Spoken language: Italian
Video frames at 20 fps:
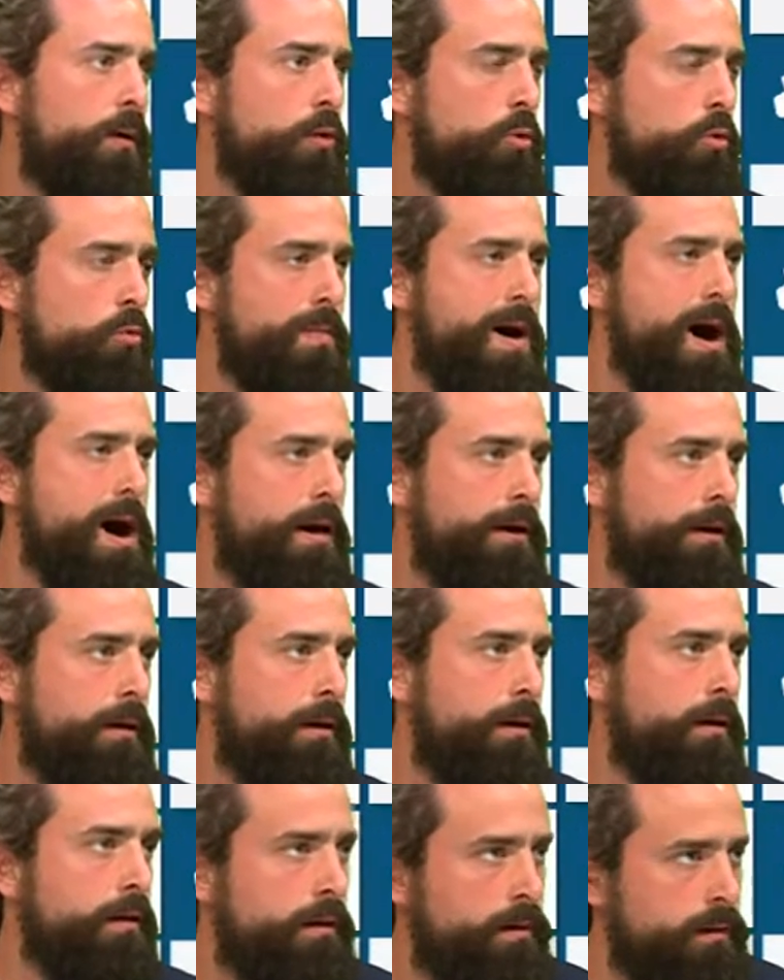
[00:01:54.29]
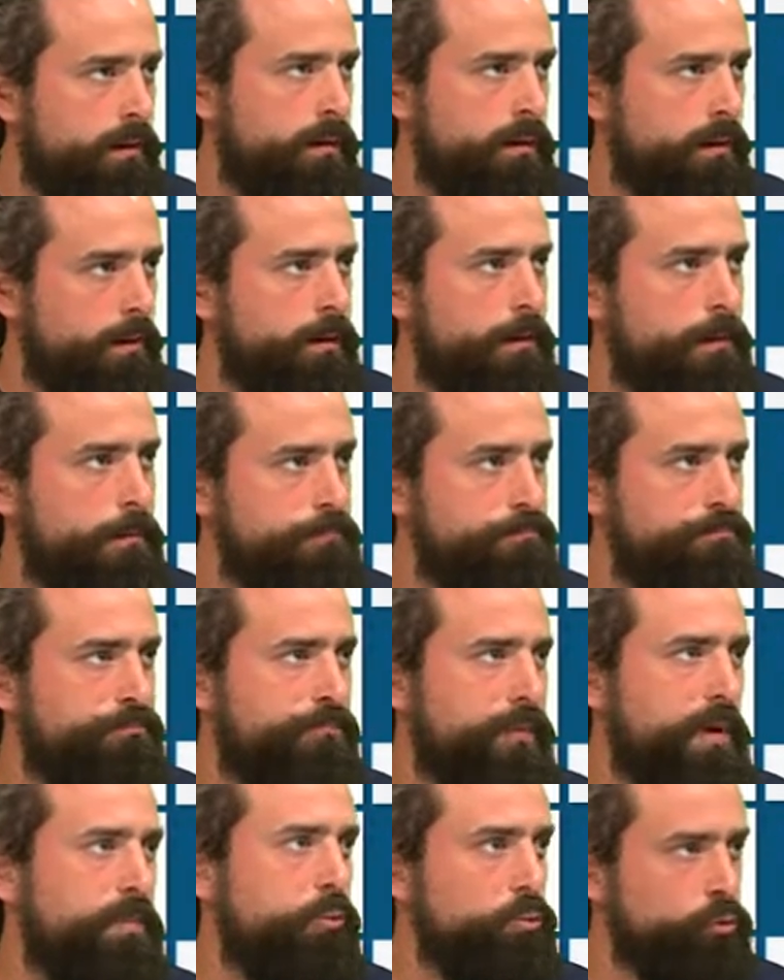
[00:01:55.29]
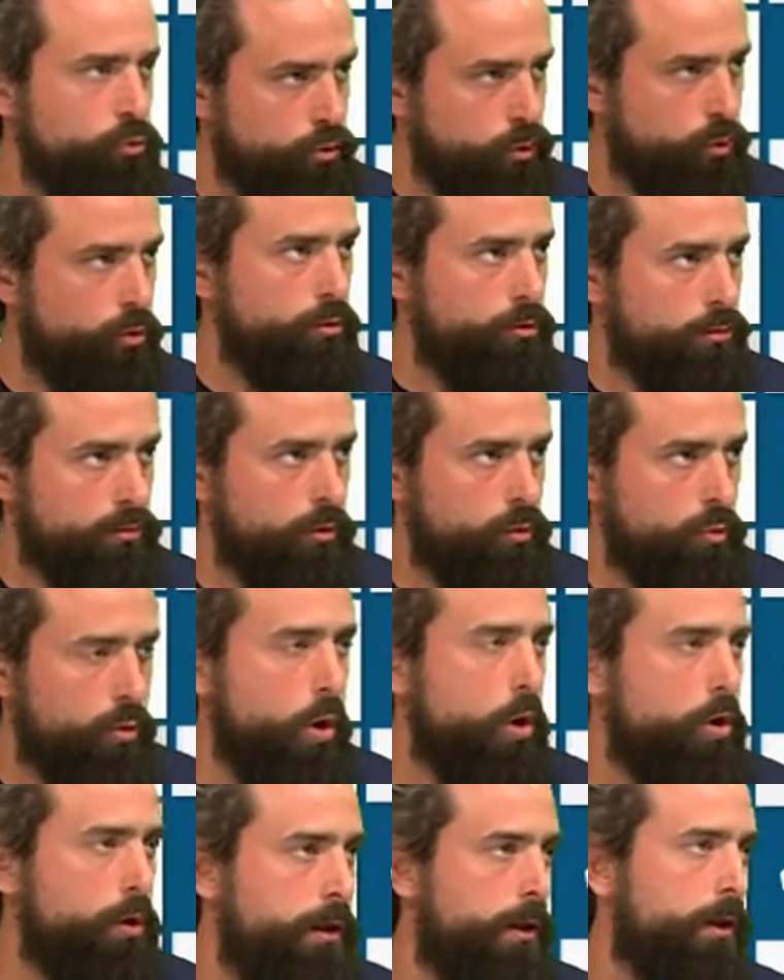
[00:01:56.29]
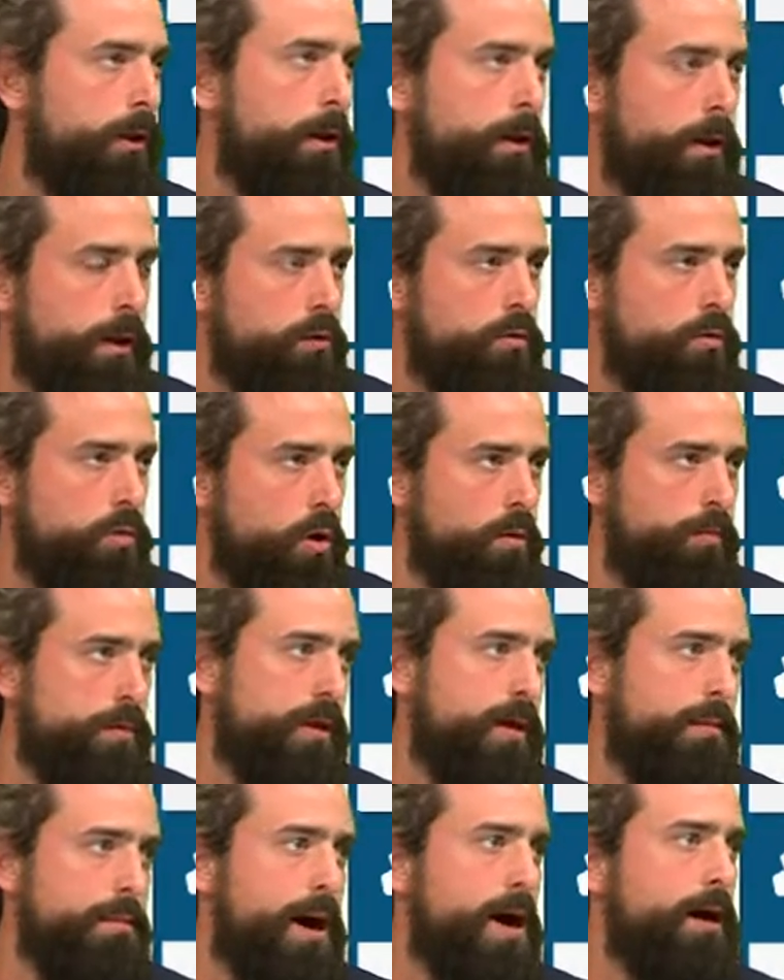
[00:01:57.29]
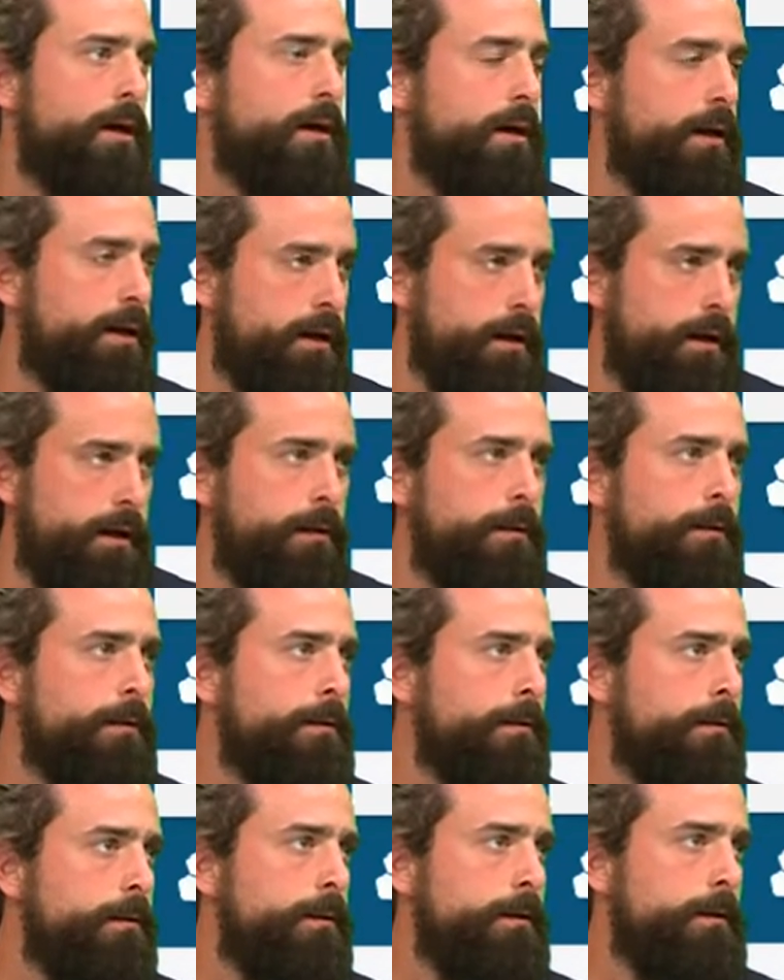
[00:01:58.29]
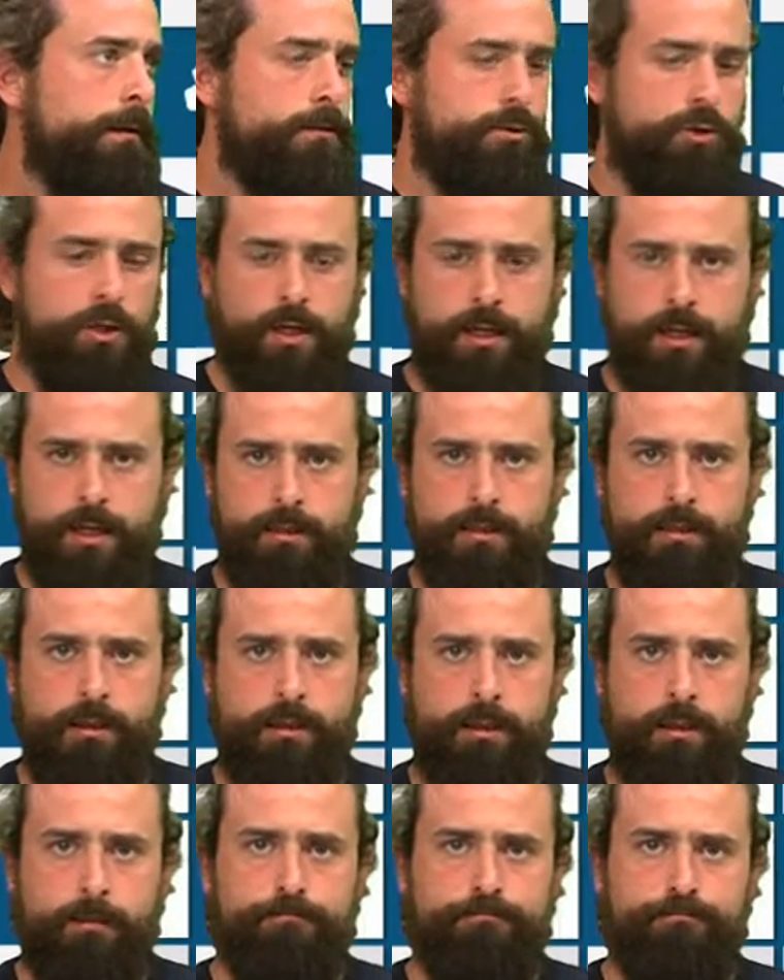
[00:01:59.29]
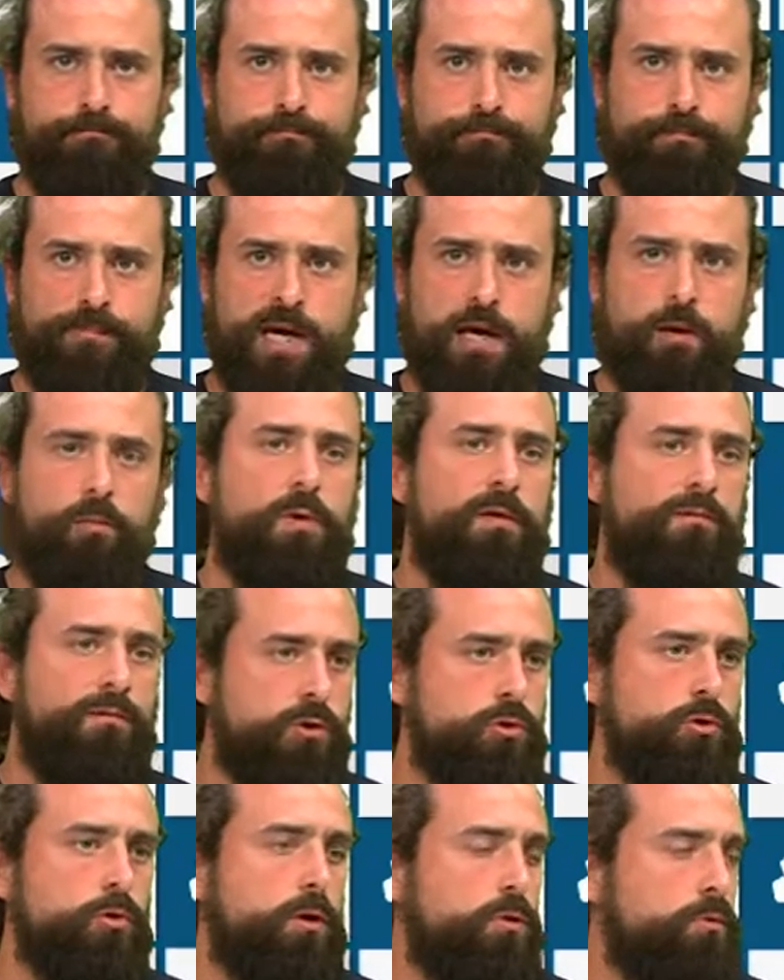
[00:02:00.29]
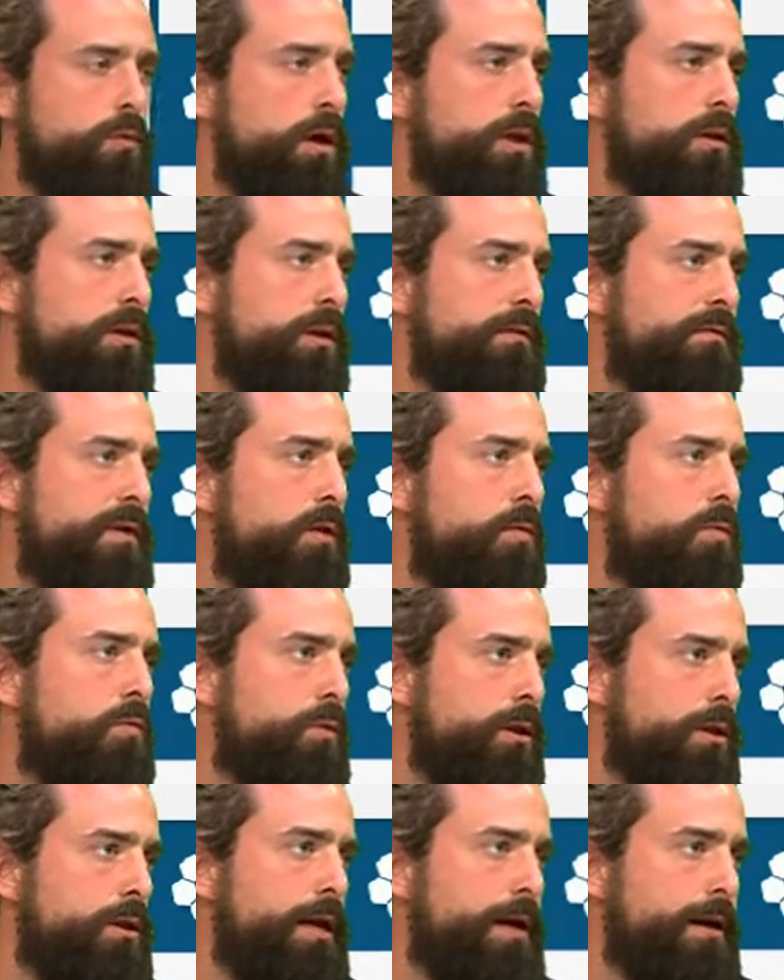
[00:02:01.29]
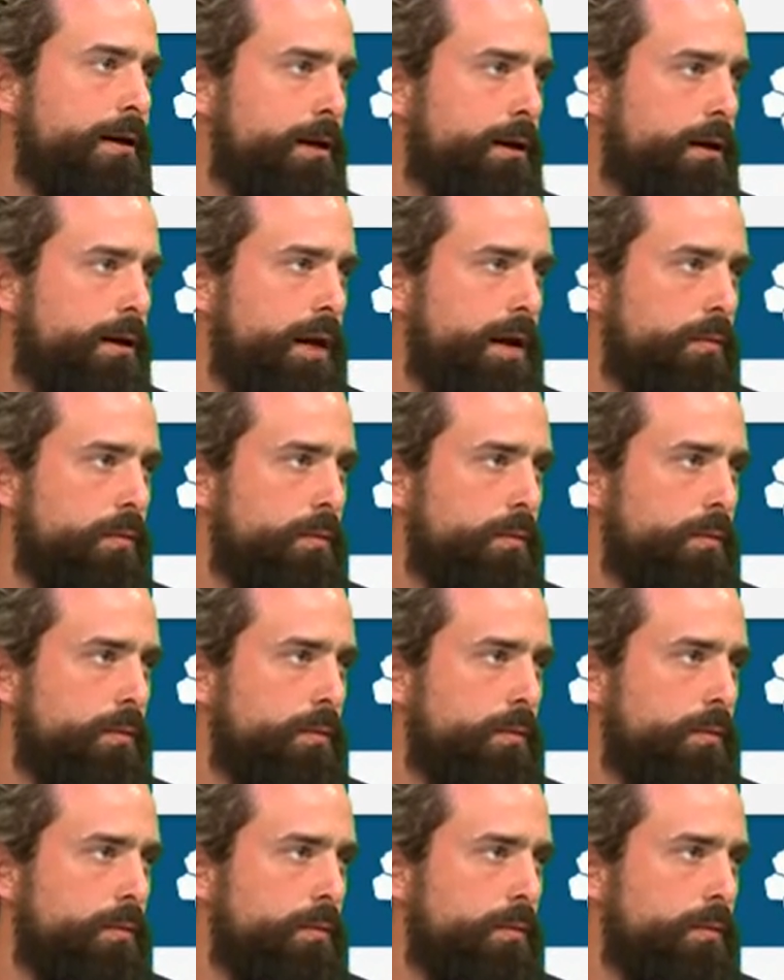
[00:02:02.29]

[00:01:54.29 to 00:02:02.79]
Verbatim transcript: umane, ehm, appunto, luoghi e economiche, ma anche che eh, cerca di dare una visione educativa unitaria al club,